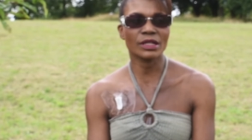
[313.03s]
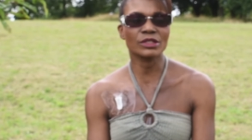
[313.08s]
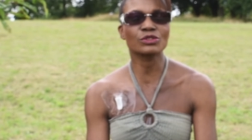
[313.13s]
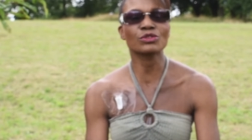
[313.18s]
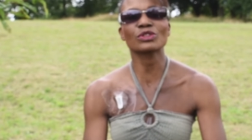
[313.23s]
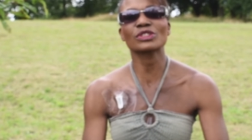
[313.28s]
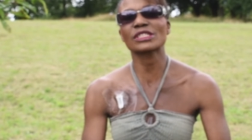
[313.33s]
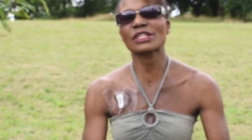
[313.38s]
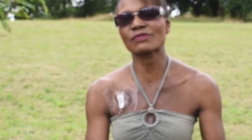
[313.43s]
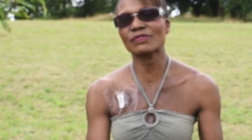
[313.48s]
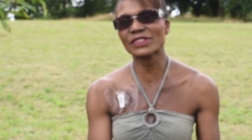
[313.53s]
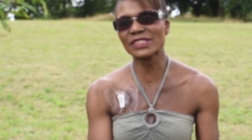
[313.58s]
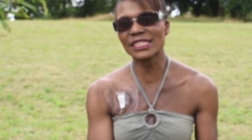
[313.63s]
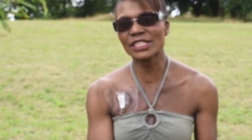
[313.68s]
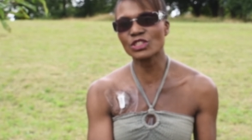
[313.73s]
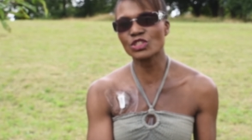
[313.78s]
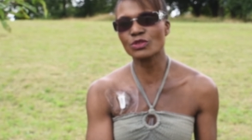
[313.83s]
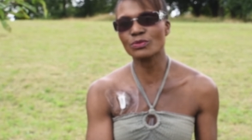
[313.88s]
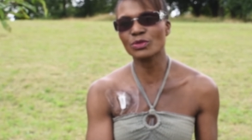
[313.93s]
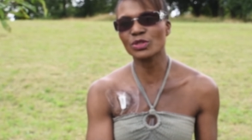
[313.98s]
Donc j'ai fait
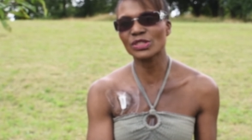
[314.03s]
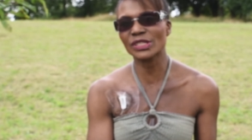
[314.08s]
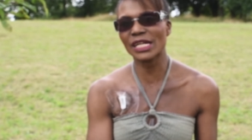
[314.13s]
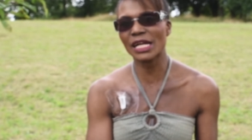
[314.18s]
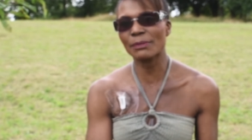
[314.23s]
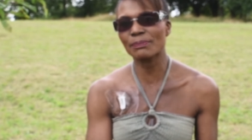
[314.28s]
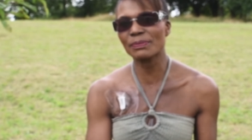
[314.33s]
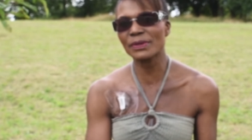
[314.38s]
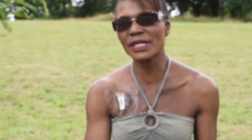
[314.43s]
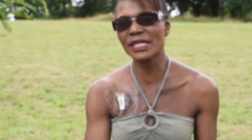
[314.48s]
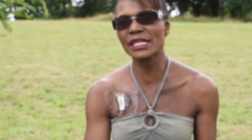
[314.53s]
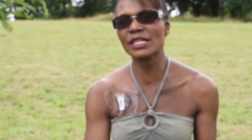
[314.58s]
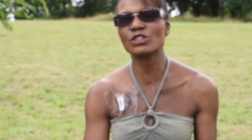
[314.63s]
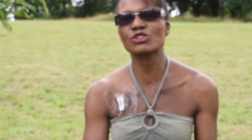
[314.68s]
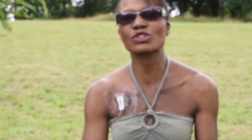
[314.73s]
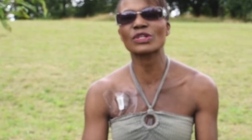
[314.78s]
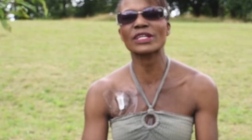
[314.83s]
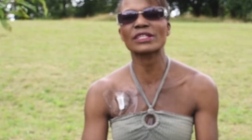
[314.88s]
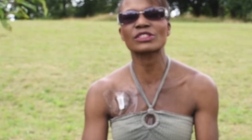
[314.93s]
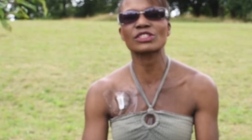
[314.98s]
cette chimiothérapie,
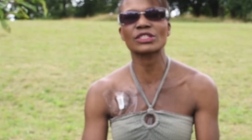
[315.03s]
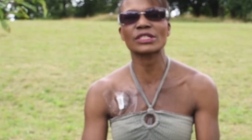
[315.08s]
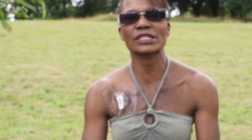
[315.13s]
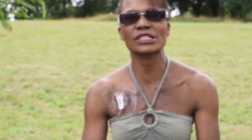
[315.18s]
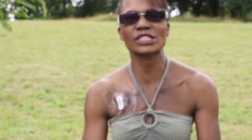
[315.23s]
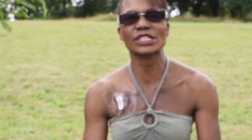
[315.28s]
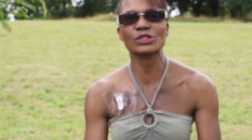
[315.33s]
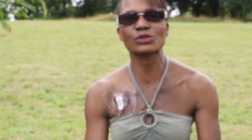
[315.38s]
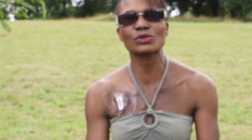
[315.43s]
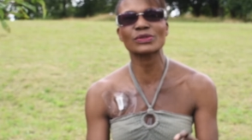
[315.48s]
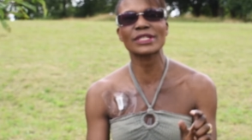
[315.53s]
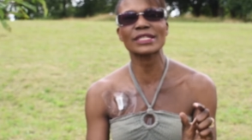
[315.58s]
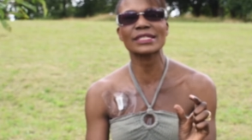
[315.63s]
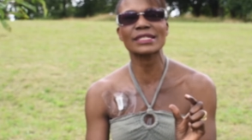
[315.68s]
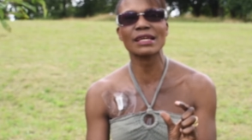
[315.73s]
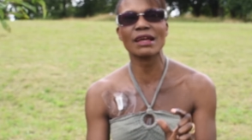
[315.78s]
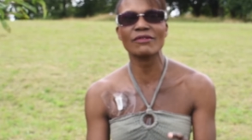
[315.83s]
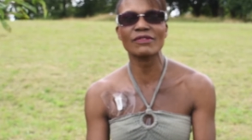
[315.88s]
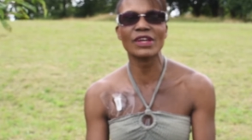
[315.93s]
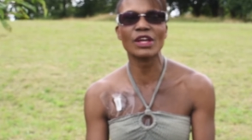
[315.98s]
j'ai noté
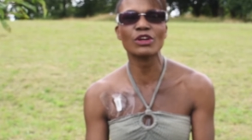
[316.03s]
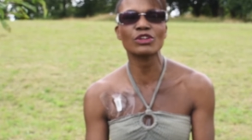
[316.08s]
qu'il y avait